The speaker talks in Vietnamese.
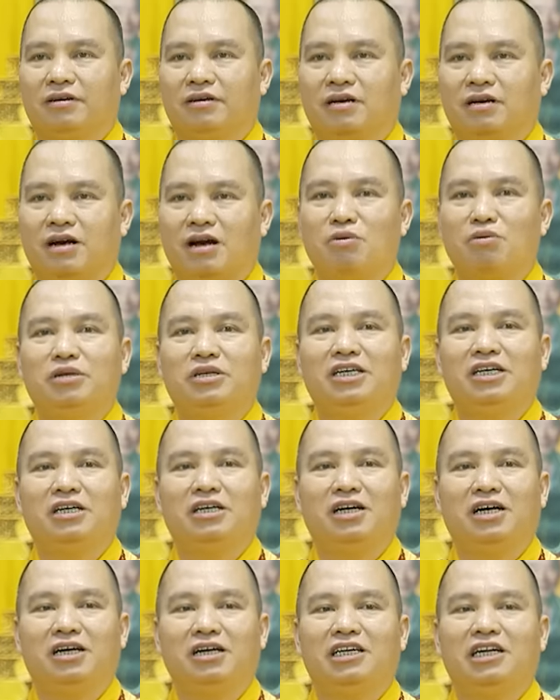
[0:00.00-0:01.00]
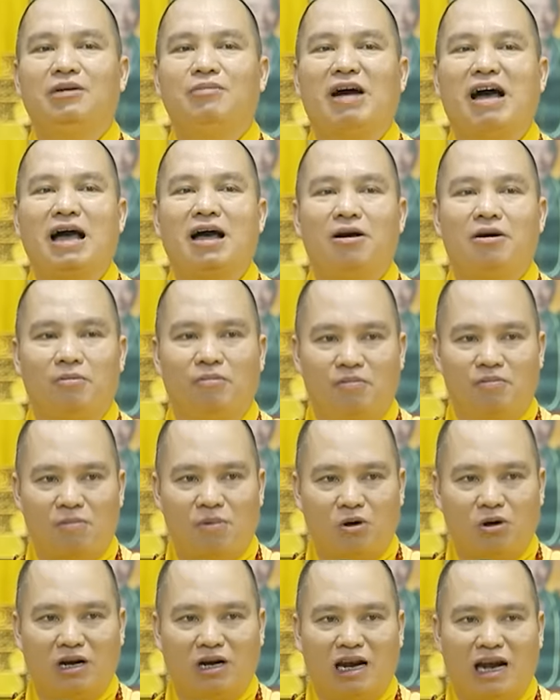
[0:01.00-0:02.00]
không tri thức nhưng mà
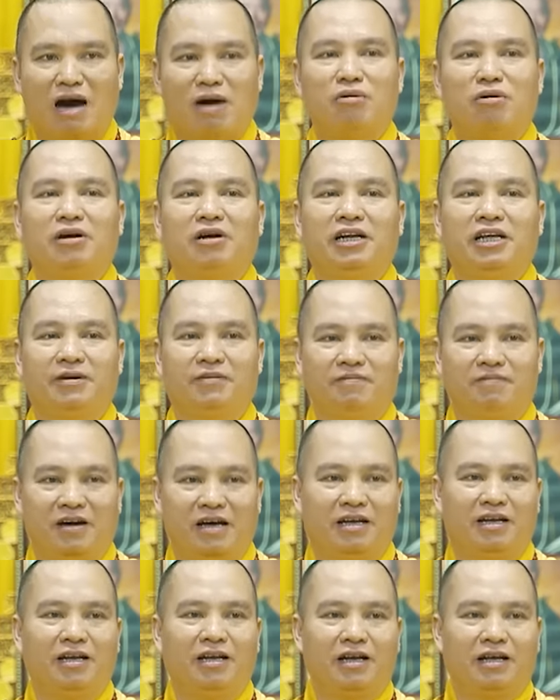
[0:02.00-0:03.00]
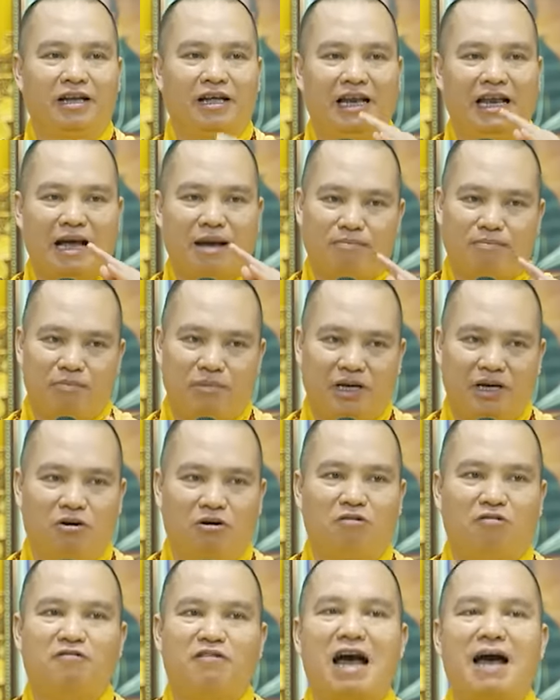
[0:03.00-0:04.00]
một lòng niệm phật để làm
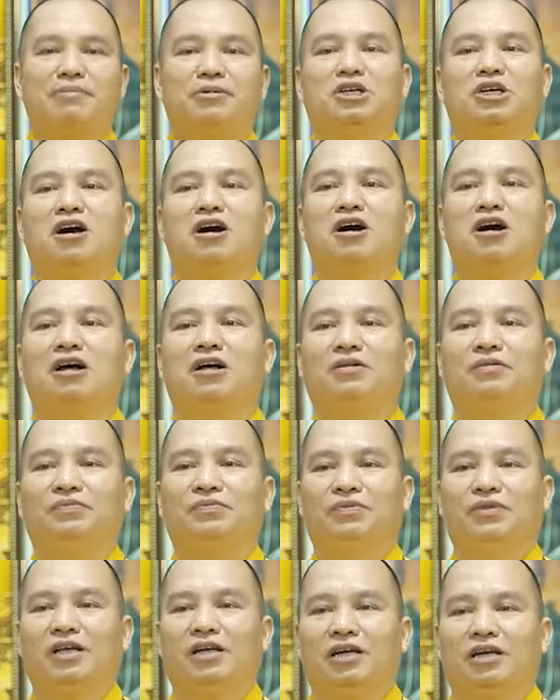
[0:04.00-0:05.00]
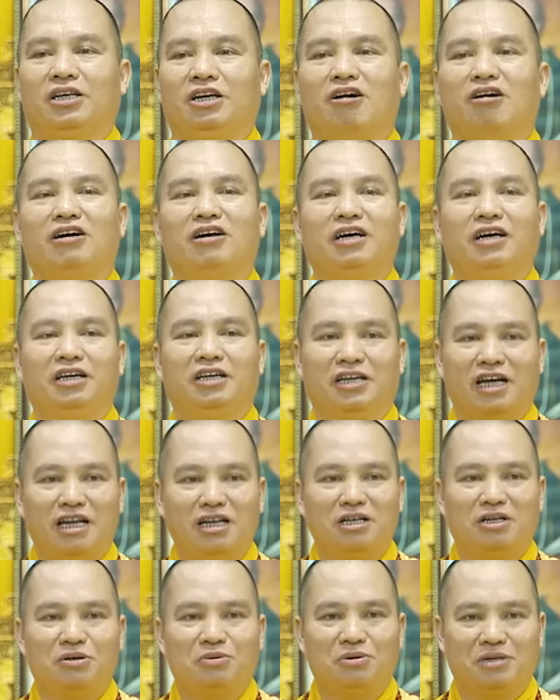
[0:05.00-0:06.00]
biểu pháp cho cho người
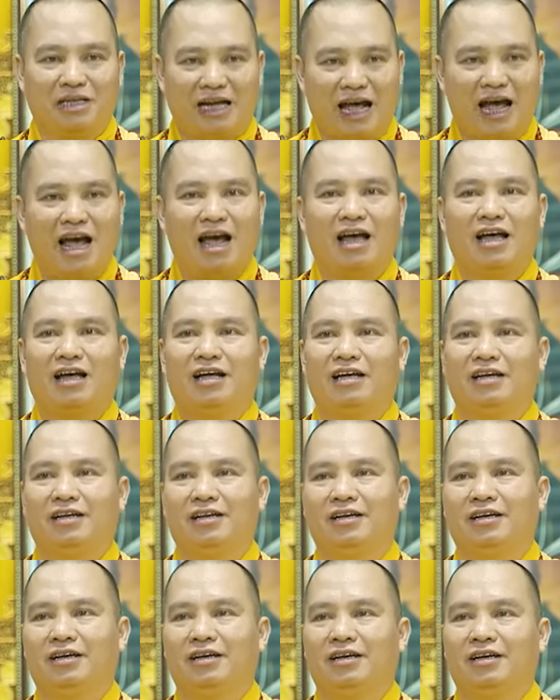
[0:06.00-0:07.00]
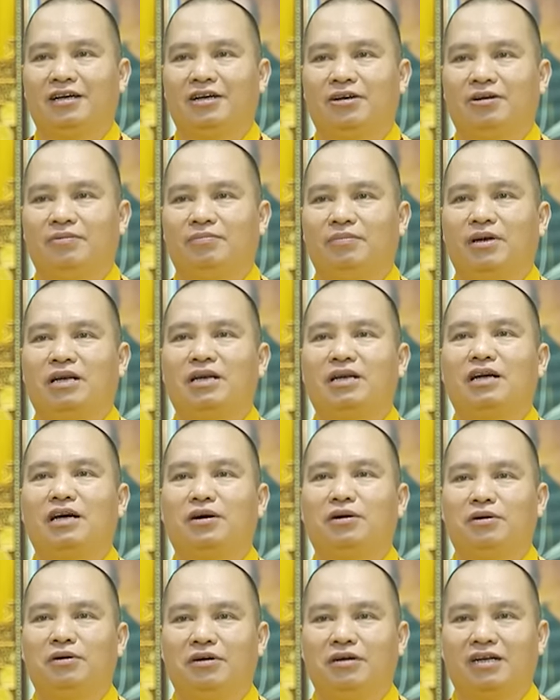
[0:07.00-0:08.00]
thân chúng ta biết
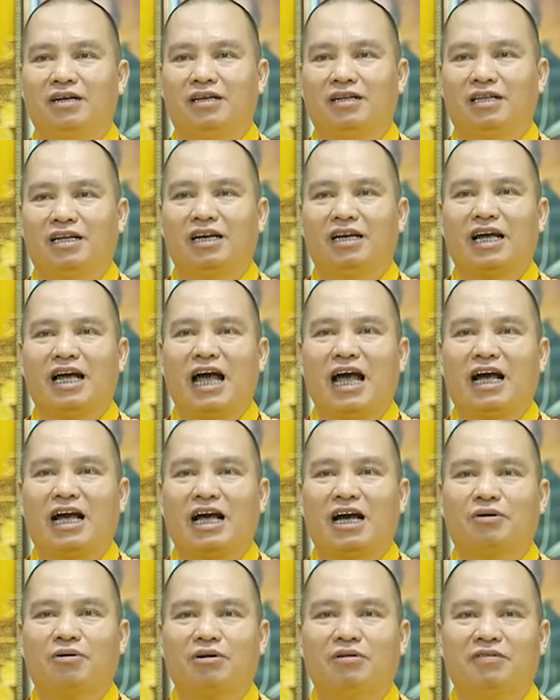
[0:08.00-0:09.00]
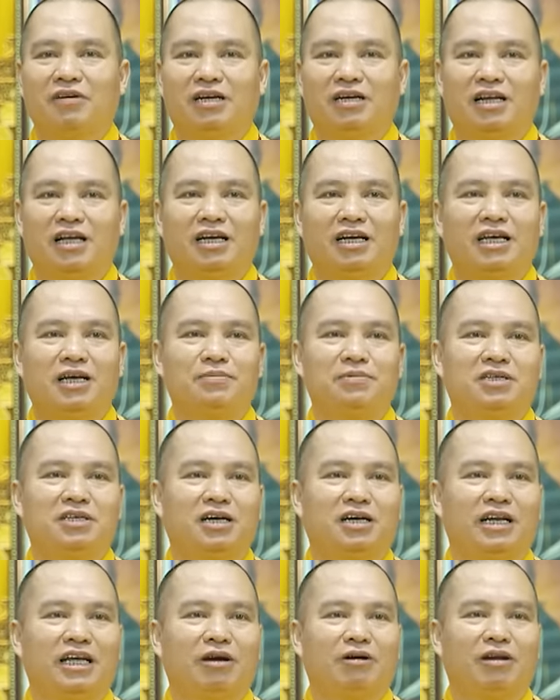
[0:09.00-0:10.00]
đâu tất cả các quý vị đây kiếp
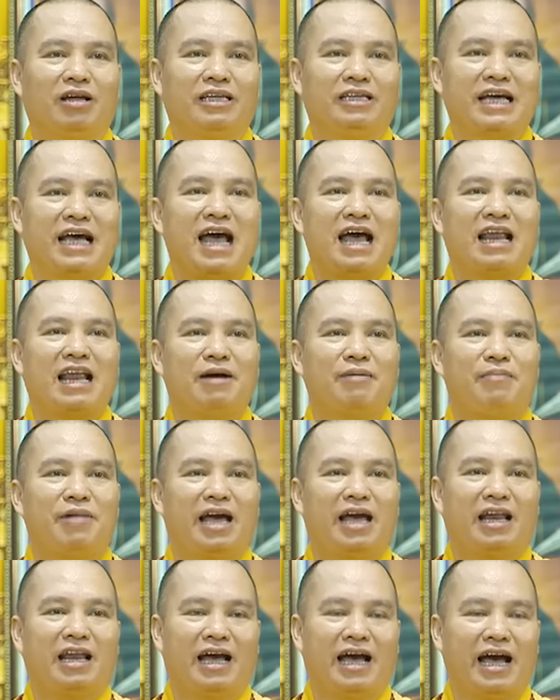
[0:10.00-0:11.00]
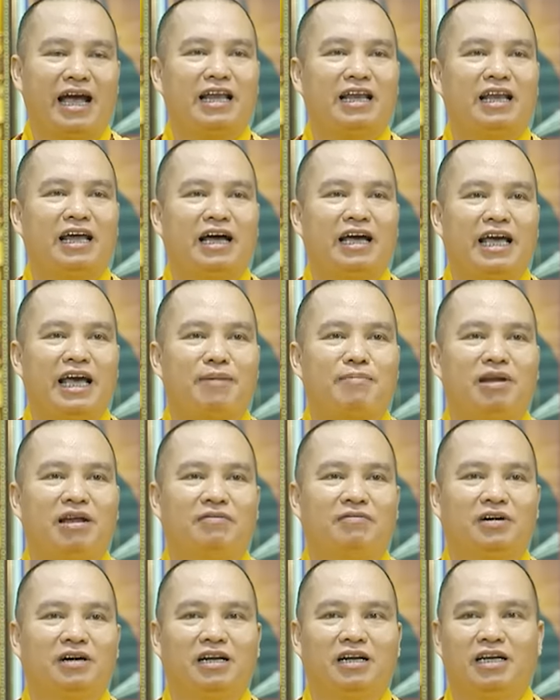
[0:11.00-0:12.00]
trước đều là cha là mẹ là anh là em là
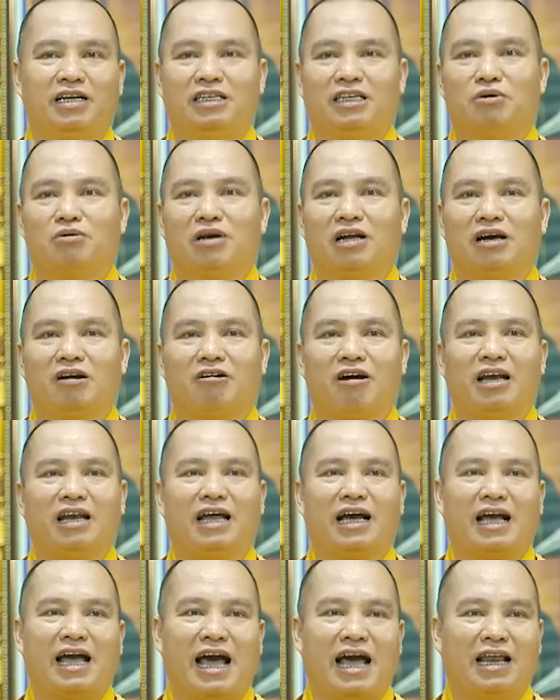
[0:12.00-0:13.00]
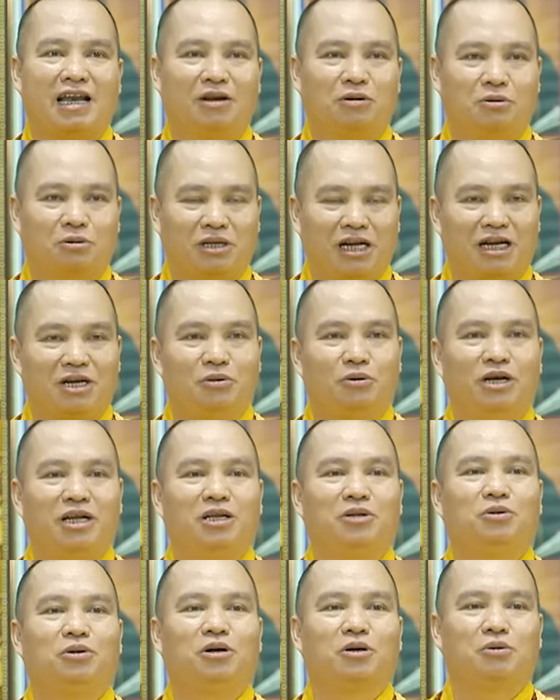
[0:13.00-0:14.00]
vợ là chồng là con là cái là lục thân
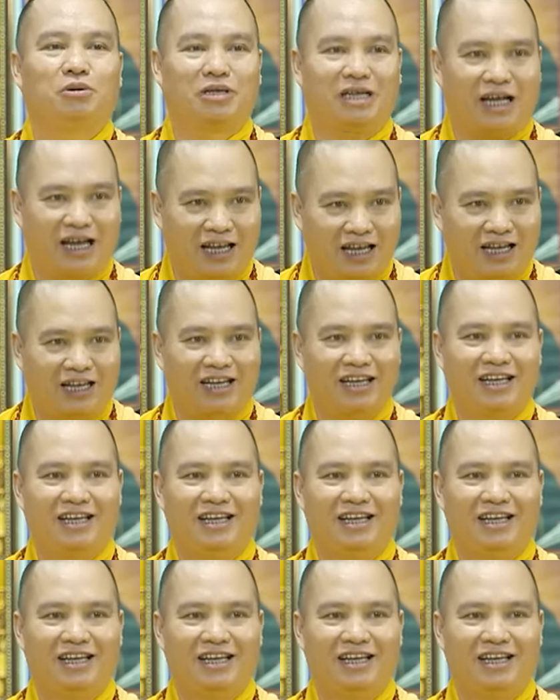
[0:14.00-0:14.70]
quyến thuộc của thầy